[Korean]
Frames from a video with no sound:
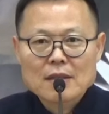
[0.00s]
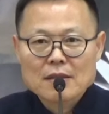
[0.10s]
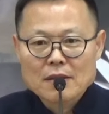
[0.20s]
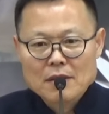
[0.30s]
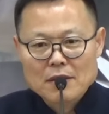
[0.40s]

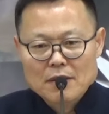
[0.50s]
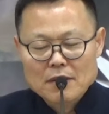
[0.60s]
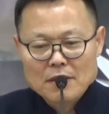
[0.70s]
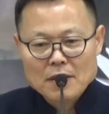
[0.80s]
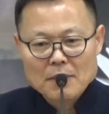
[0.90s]
근데
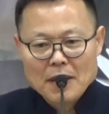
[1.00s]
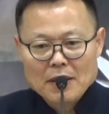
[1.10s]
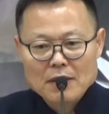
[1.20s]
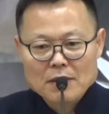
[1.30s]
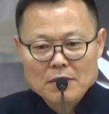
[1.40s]
이렇게
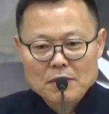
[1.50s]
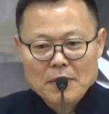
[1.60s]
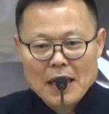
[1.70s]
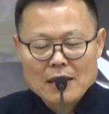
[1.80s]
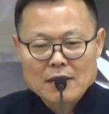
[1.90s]
말하는 것도
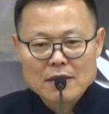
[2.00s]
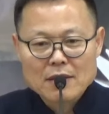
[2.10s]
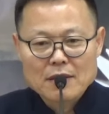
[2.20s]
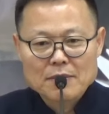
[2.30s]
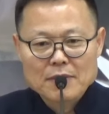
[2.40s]
말이기
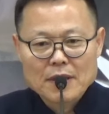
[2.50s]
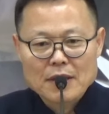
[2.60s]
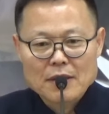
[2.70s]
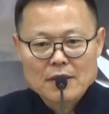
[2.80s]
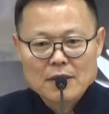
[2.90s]

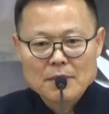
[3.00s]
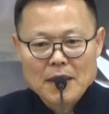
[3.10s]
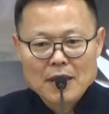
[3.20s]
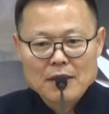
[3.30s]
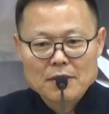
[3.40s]
때문에 이
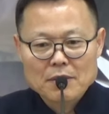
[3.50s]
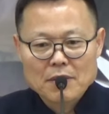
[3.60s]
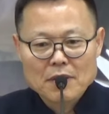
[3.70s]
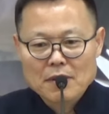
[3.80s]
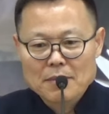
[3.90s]
말에도
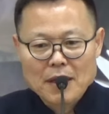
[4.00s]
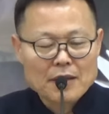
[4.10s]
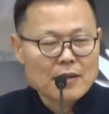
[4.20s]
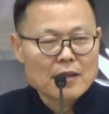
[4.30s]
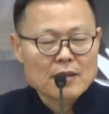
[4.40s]
걸리면
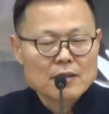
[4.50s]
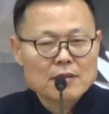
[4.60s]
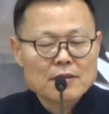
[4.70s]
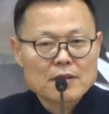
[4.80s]
안 돼요.